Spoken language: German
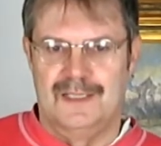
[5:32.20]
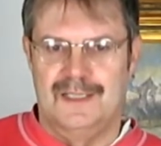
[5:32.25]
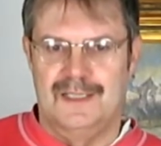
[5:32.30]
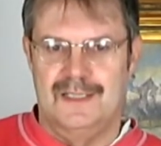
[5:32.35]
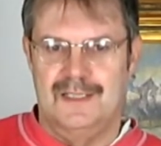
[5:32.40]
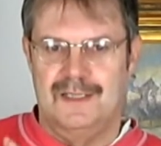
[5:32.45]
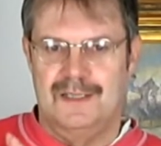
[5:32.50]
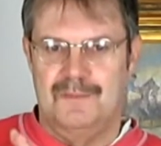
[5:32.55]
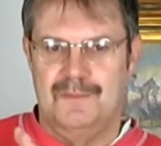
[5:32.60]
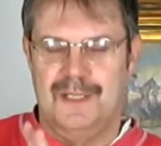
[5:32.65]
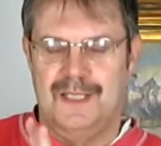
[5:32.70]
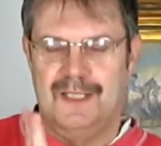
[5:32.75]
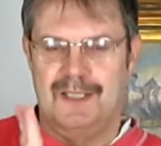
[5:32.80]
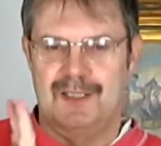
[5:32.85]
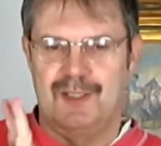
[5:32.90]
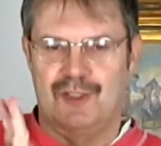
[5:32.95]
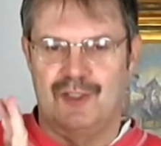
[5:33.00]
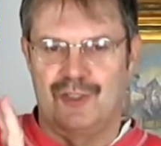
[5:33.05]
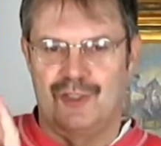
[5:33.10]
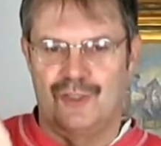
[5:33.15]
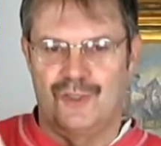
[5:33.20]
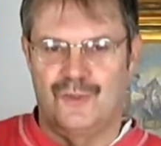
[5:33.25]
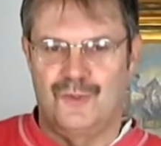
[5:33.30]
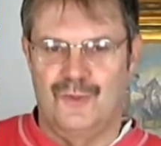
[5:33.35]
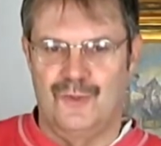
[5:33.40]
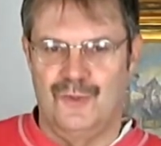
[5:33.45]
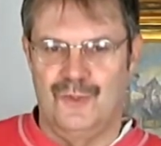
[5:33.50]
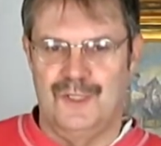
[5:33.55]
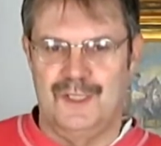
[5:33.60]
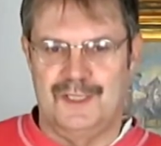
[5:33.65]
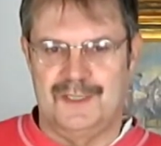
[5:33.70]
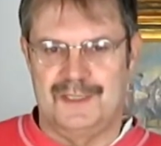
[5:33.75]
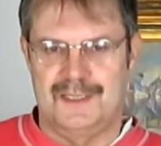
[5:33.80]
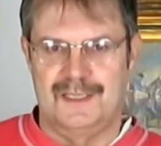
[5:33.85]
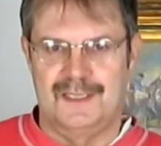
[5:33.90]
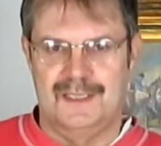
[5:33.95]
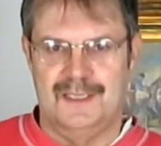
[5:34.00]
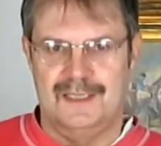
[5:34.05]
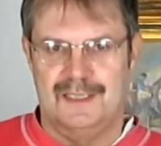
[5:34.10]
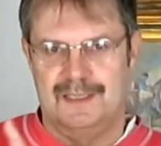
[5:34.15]
die belgischen
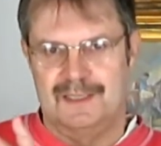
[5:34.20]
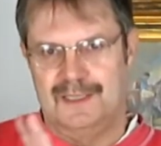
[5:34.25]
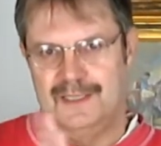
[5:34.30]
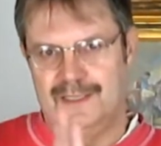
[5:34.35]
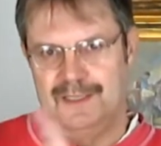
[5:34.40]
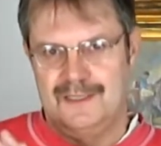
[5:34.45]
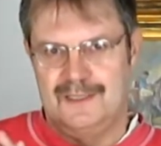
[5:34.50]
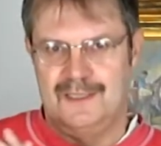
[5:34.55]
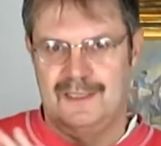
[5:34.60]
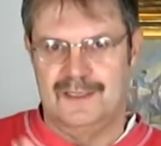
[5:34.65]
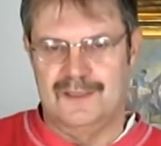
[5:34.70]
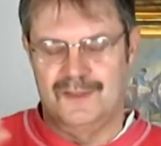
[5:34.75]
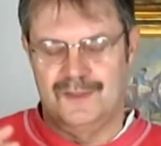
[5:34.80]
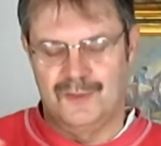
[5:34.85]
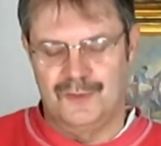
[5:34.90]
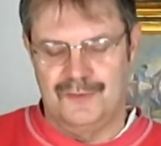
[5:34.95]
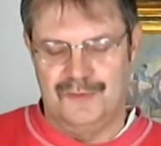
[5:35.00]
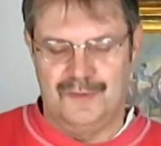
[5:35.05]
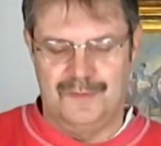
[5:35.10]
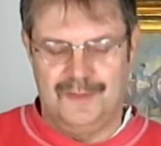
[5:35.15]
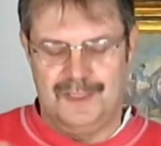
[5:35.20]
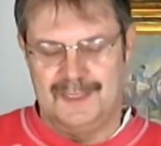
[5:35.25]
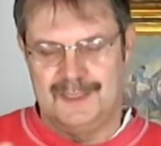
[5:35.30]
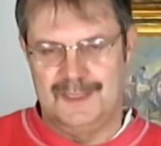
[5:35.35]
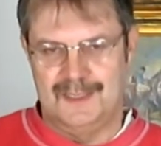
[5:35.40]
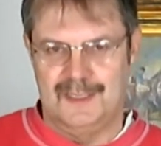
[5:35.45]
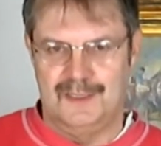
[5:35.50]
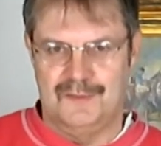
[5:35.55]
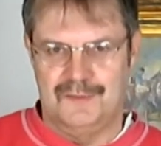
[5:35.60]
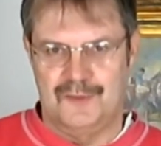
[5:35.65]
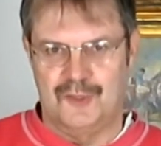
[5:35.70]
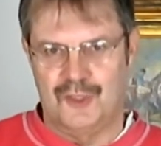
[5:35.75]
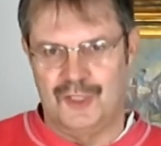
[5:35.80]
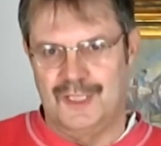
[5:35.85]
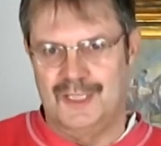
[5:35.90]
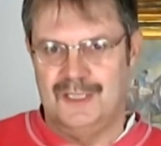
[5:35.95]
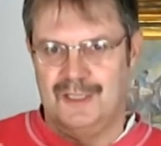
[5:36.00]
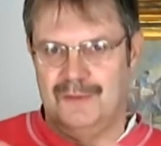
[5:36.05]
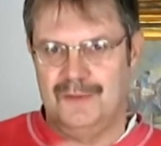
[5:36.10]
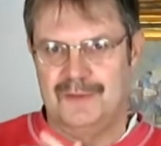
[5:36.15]
Königskinder. Das hatte ich dann so verwechselt auf die
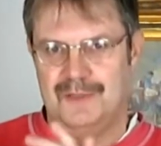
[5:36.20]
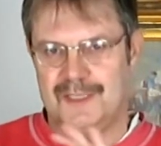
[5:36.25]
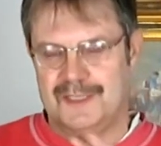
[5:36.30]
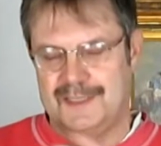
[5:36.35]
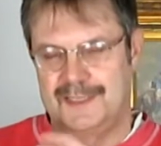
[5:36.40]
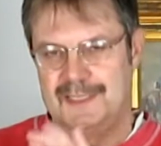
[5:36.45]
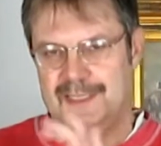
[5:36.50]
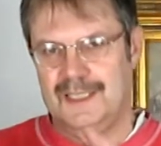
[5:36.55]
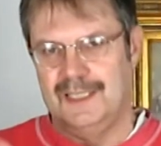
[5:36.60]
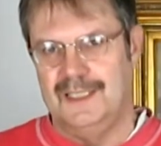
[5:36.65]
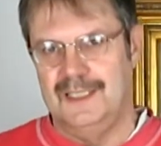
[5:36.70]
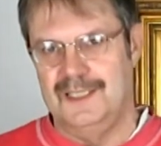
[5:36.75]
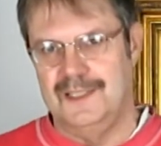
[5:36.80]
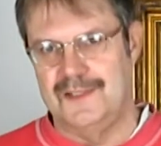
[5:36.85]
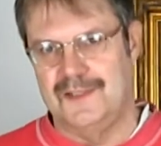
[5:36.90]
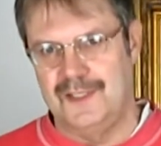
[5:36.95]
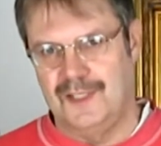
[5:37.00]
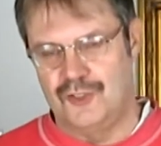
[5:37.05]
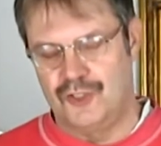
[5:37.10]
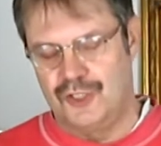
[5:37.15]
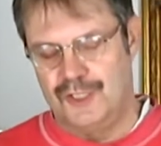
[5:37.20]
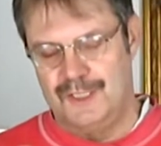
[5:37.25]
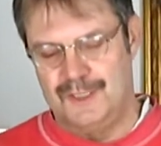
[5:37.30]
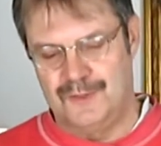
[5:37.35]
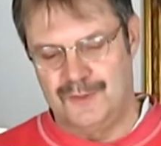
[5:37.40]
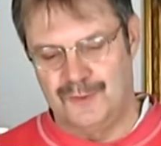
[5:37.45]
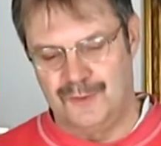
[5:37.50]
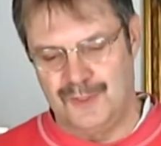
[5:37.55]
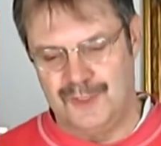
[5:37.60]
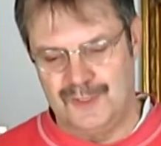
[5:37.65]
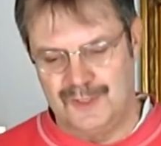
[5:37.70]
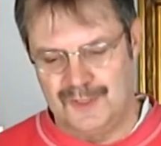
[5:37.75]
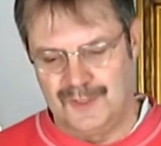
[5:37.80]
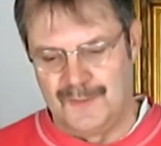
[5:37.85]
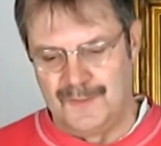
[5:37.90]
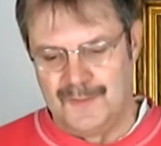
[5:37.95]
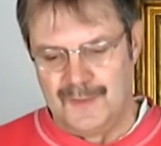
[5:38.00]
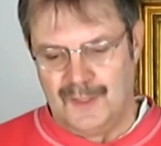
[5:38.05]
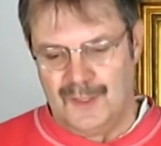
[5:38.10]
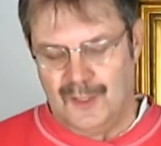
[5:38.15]
Schnelle, aber das ging ja alles sehr schnell durch
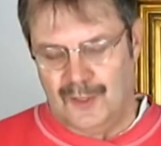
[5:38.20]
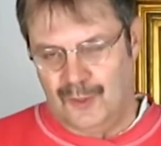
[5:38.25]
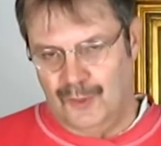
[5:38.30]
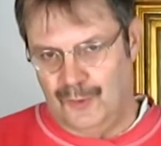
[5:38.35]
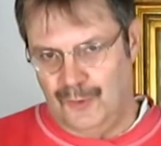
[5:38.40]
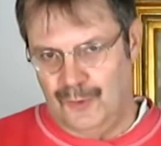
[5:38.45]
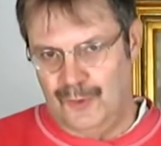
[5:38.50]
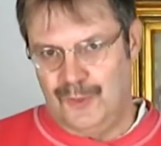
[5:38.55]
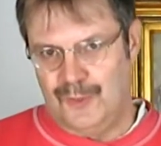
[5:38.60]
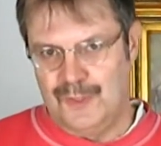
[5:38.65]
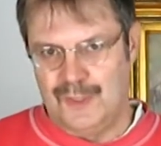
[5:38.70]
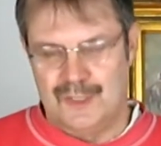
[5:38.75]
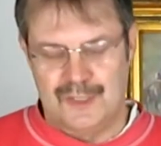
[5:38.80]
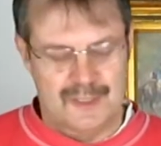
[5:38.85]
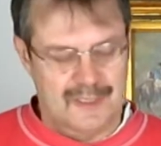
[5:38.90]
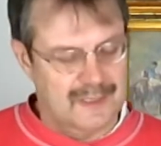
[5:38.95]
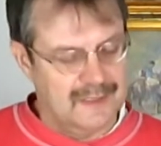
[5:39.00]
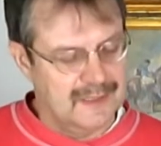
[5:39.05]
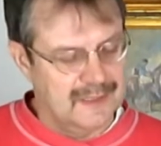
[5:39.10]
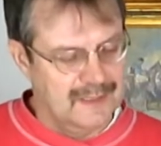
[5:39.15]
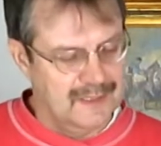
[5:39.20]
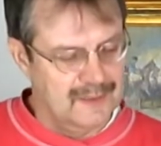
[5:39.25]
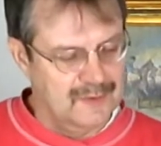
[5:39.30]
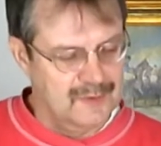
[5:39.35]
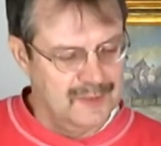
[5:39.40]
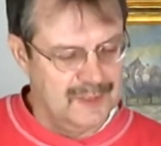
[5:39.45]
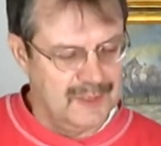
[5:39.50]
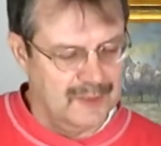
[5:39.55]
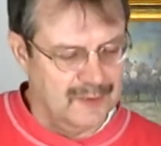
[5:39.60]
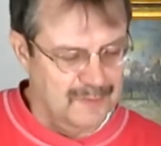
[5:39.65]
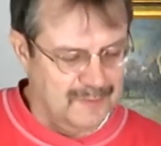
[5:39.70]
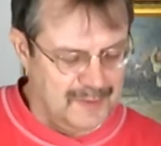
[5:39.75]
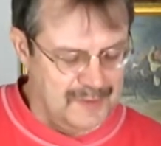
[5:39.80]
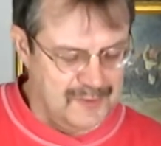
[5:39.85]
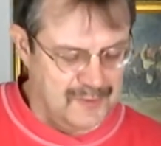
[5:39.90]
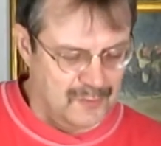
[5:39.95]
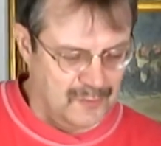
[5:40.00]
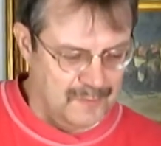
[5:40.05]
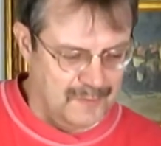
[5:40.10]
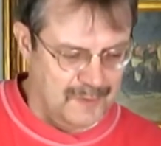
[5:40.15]
und da kann natürlich auch mal
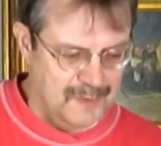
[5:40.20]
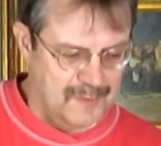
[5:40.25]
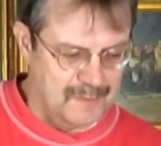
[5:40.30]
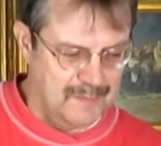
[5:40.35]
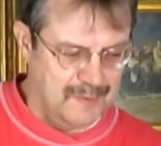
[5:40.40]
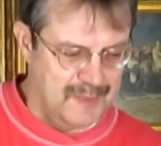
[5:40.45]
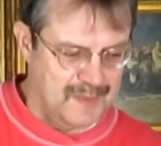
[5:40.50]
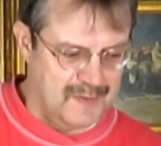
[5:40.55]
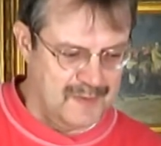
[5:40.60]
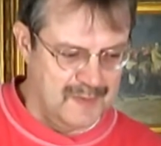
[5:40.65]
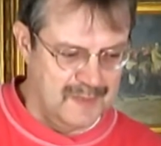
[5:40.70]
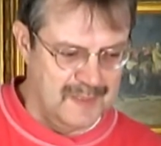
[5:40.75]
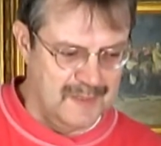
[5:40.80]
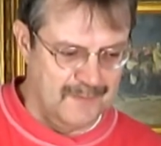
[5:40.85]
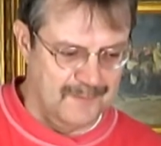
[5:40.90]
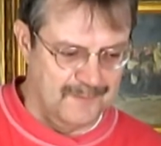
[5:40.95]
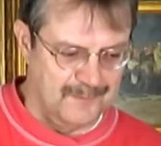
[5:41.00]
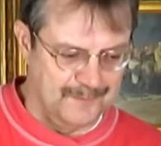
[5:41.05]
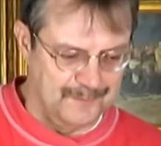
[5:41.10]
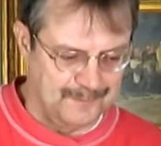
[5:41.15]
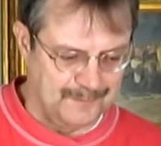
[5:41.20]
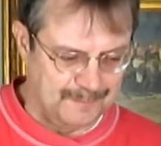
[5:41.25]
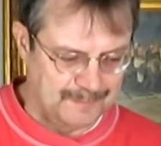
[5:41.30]
sowas passieren.